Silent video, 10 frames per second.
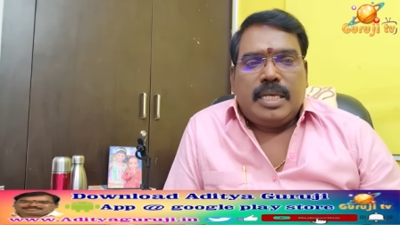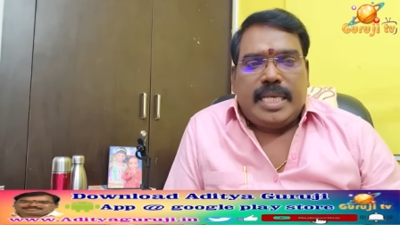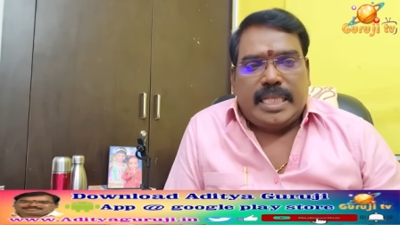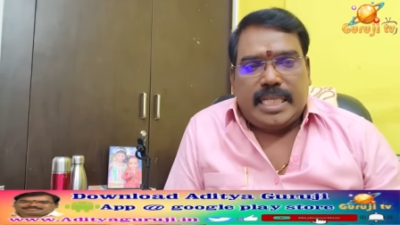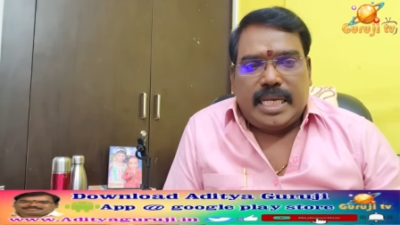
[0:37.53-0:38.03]

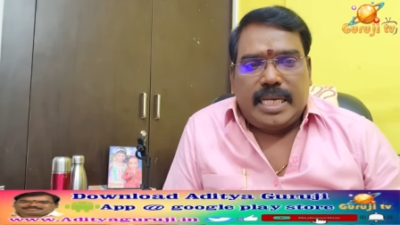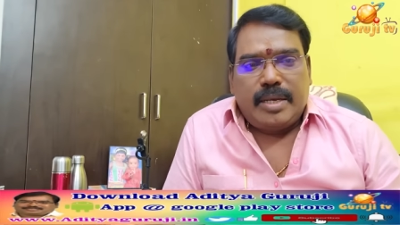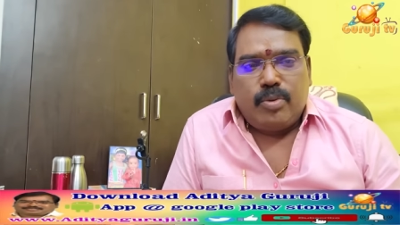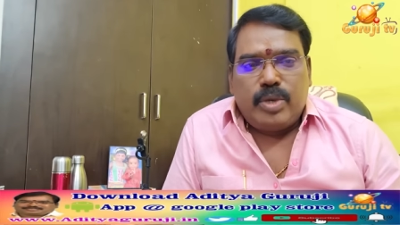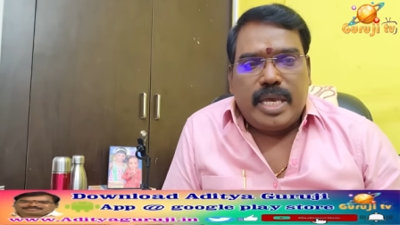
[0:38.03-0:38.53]
எத்தகைய
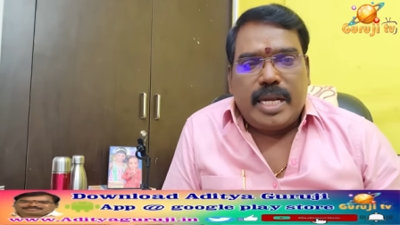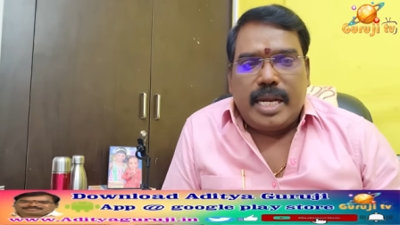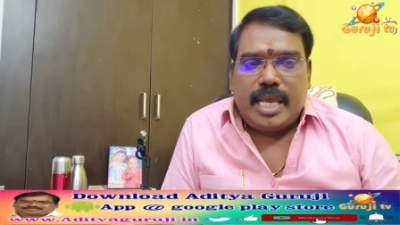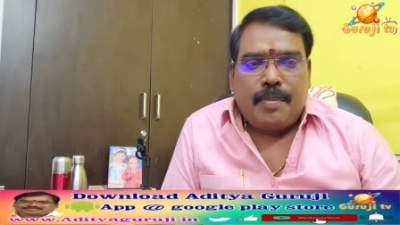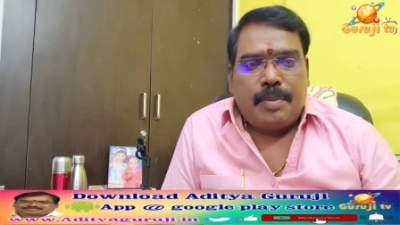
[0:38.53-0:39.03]

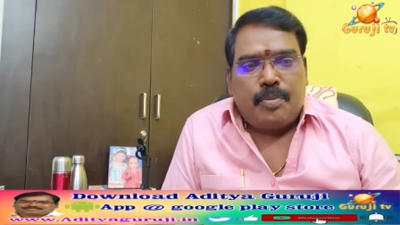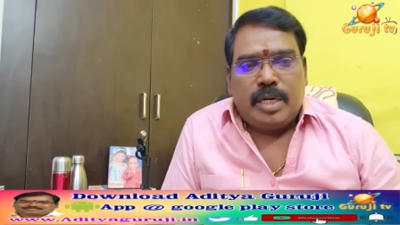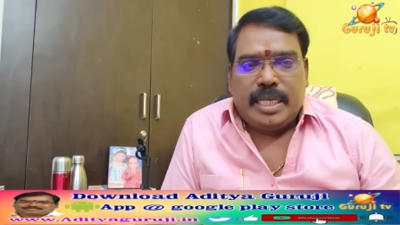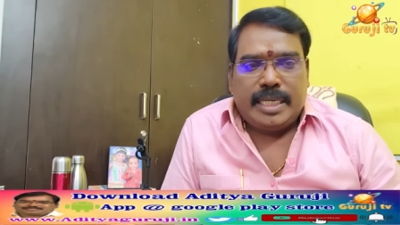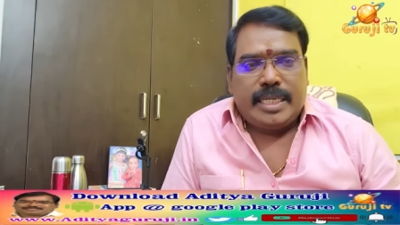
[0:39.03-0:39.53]
உயர்நிலை
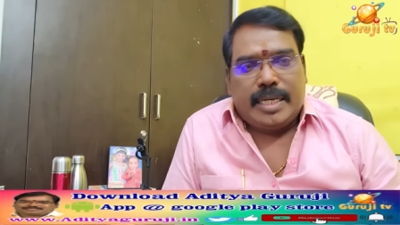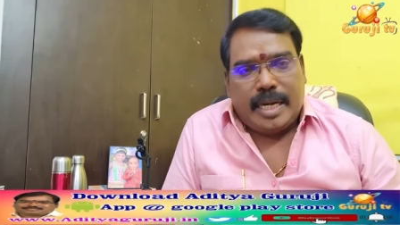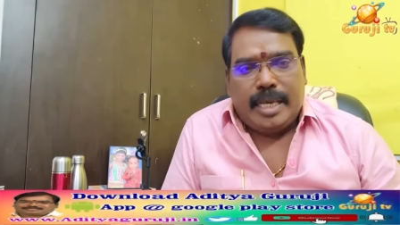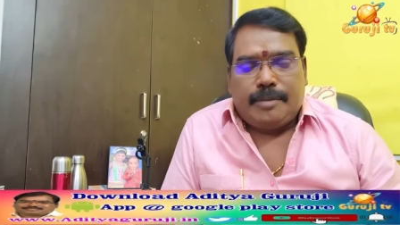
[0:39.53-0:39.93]
அமைப்புகள் இருக்கின்றன